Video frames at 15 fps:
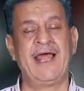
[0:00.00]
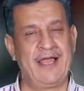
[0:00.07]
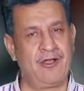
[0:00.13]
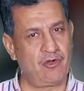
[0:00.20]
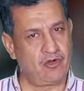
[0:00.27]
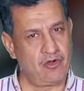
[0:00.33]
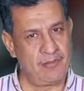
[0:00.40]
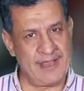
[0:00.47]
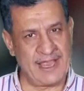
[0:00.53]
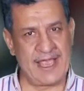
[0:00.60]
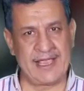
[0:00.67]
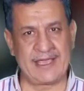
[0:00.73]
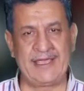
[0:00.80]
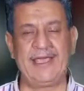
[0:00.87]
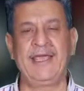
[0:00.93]
لا حكومة
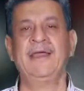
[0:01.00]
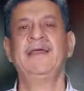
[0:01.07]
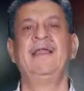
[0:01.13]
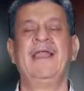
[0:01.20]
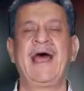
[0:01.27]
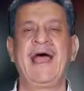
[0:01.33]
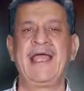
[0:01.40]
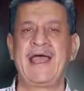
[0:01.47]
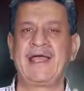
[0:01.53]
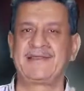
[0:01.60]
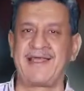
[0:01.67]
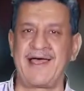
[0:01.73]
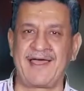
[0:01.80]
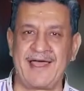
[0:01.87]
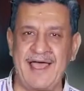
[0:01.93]
حاكية لا هيئة
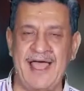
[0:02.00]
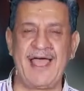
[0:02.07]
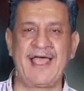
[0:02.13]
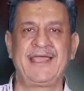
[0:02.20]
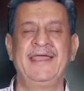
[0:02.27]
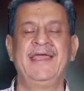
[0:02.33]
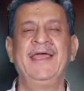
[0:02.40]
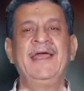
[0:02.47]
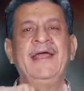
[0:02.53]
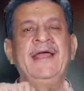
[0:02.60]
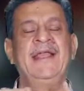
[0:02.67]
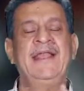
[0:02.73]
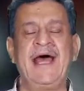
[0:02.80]
طاقة حاكية